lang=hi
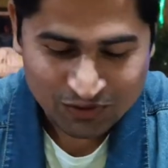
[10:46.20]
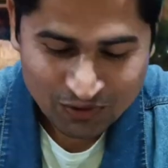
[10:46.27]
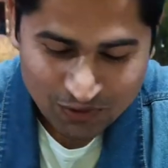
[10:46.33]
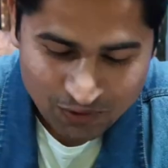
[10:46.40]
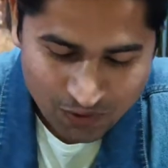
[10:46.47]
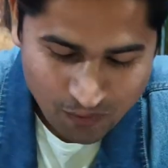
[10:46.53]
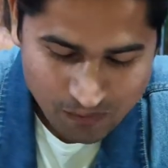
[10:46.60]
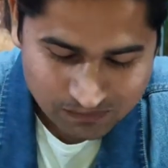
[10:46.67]

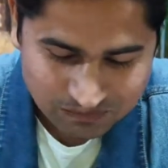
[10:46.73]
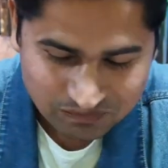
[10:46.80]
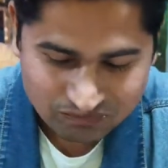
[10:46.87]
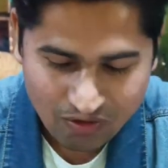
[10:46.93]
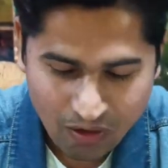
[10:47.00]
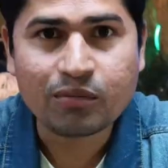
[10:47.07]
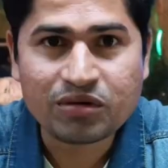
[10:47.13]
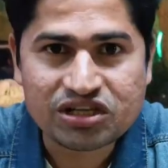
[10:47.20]
तो
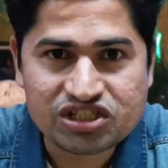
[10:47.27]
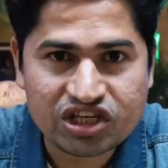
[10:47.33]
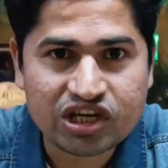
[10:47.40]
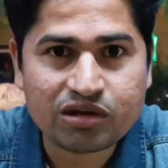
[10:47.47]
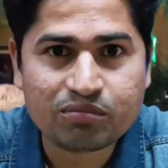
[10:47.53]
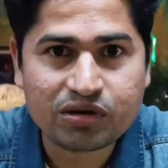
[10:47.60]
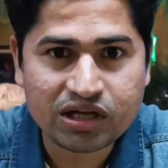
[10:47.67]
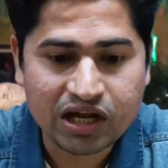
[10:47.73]
यहाँ हमने
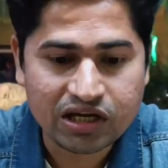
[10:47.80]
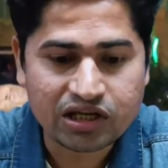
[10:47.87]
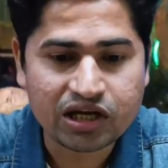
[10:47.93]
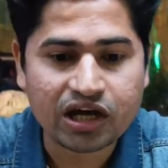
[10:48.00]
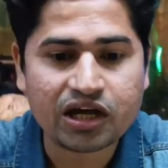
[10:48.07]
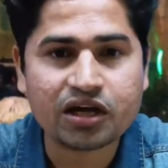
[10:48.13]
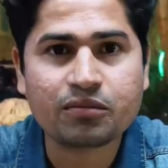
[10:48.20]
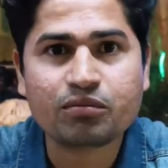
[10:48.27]
चिकन बिरयानी
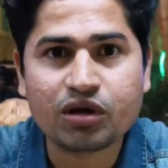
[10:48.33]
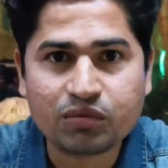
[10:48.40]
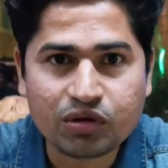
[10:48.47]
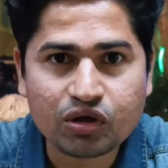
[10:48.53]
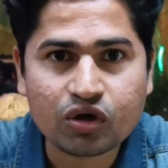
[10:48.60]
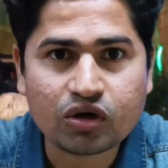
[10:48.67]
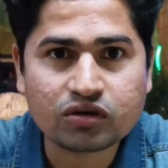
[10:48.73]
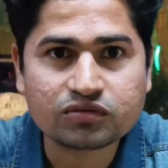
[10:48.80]
खाया
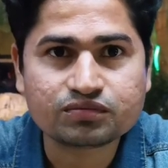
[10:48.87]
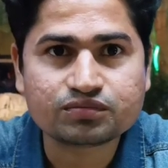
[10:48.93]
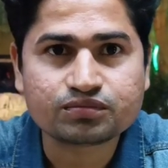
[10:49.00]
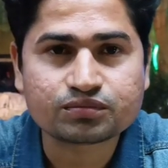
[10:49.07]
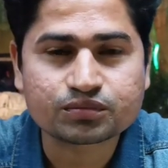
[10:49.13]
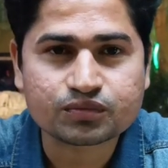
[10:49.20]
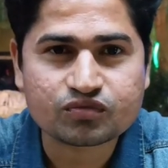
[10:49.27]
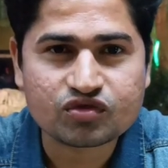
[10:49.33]
बेबी कॉर्न
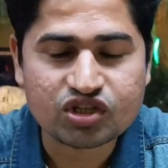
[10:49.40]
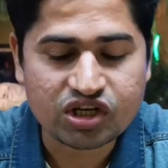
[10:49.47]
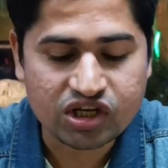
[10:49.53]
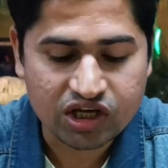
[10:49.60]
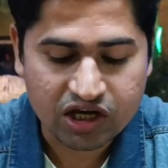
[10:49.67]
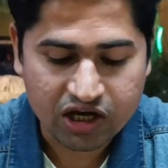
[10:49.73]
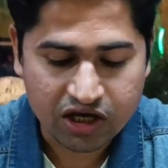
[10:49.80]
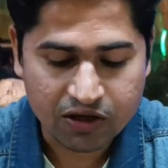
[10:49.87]

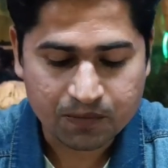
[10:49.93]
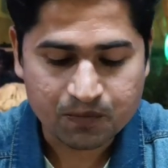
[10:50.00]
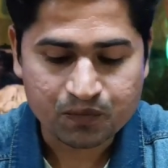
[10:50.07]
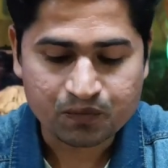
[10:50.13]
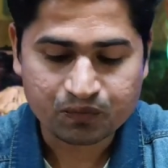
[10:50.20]
चिल्ली खाया